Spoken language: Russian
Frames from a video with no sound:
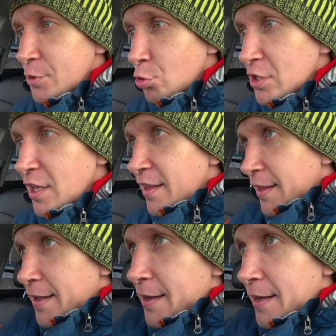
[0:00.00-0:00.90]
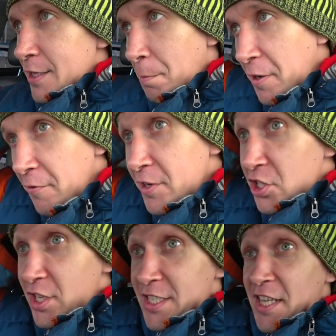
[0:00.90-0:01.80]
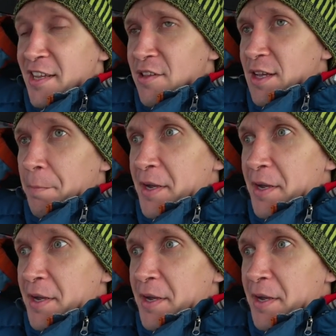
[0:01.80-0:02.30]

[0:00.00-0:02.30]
То есть это привычная стрелка,